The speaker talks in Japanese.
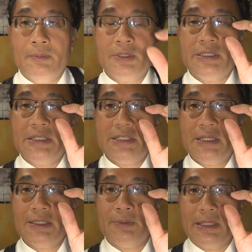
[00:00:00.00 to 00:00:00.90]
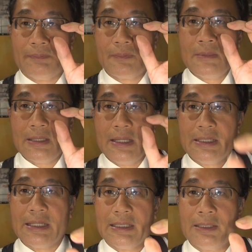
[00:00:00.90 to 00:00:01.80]
もし西麻布に
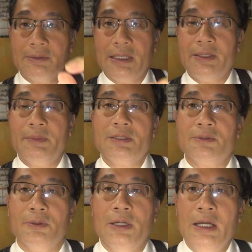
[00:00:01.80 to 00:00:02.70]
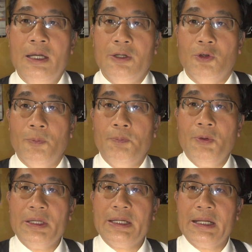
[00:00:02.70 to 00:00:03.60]
駅がなくなりますと六
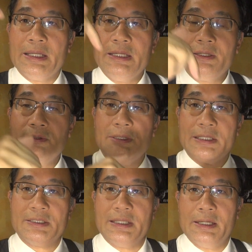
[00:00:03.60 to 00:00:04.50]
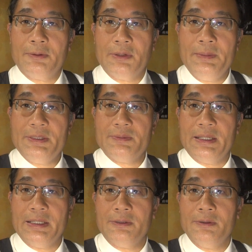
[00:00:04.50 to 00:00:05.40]
本木から一挙にですねこの恵比寿
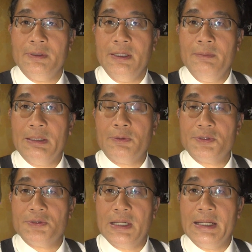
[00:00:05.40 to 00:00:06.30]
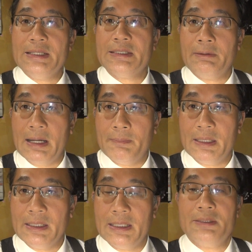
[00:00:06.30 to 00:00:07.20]
まで行く、まあ、途中羽沢
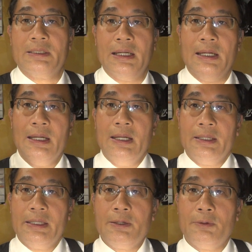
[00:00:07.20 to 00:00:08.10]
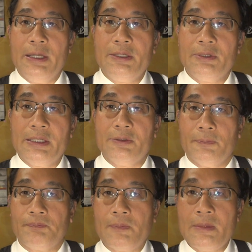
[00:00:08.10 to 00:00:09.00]
までなんですが結構駅と駅
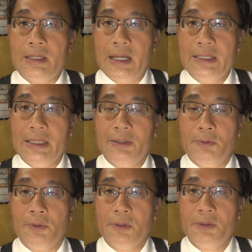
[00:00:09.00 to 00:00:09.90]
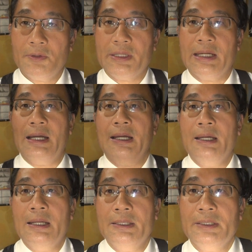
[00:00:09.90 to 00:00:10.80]
の間の距離が
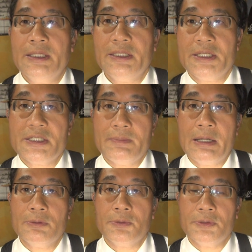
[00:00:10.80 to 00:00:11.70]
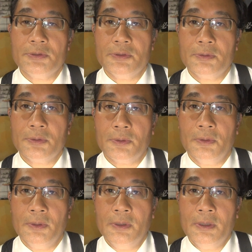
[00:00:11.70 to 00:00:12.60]
できてしまうというこ
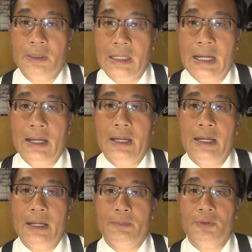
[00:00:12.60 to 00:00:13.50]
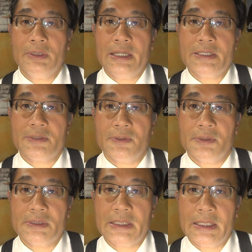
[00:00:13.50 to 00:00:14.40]
とが問題視
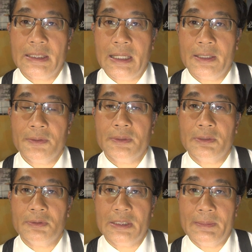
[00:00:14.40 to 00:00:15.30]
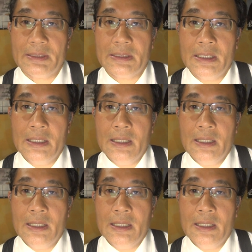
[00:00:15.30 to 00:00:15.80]
をされたようでございます。